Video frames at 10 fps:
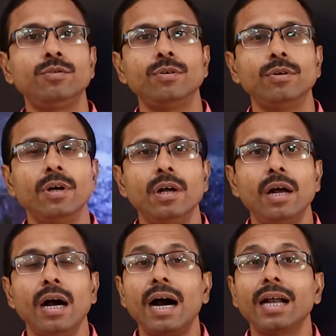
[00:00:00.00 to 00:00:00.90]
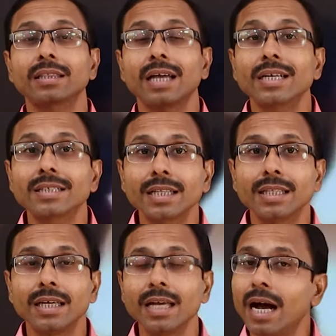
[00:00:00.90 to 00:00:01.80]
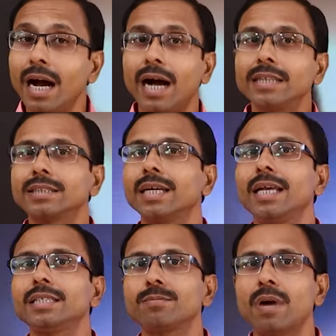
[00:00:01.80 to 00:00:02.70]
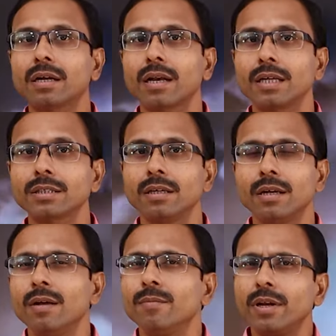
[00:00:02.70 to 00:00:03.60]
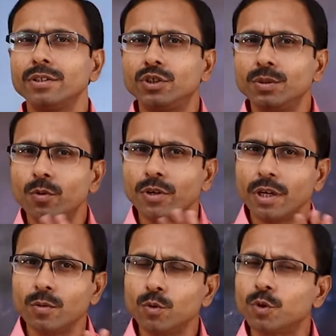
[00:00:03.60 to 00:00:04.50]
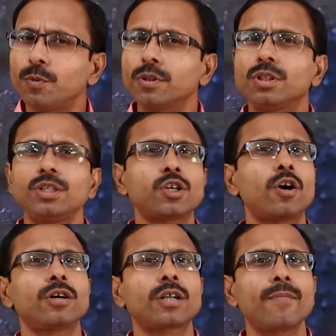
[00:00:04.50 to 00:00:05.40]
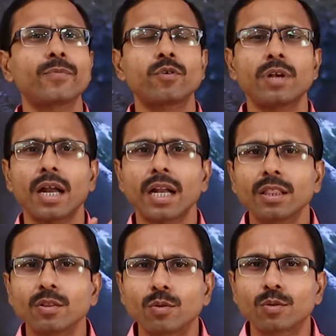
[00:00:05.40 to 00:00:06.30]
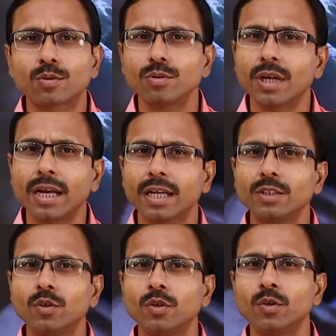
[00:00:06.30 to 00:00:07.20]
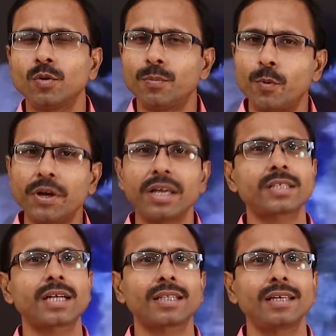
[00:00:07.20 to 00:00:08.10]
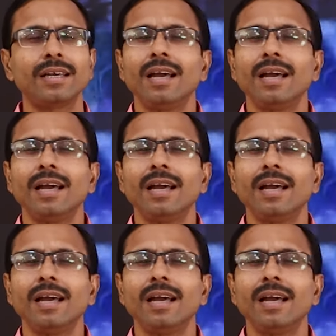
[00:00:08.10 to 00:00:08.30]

দুটো আর তার সাথে আজকের এই স্মার্ট ক্লাস ফলে জীবনের উৎপত্তি সংক্রান্ত নানান তথ্য জানার জন্য বইয়ের সাথে